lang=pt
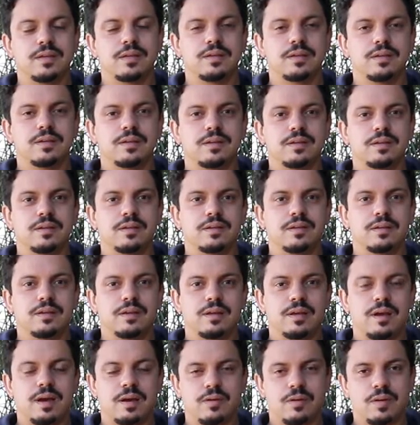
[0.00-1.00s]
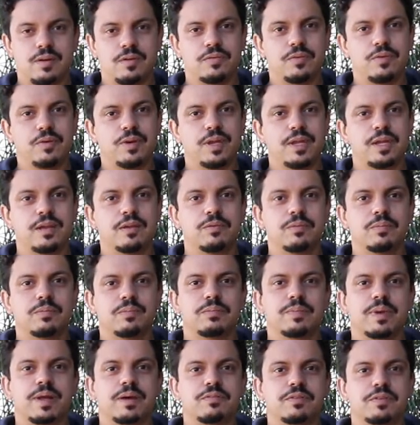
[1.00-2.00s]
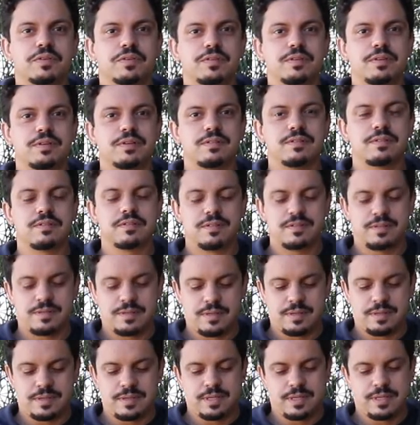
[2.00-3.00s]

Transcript: e agora eu vou lê-lo para vocês.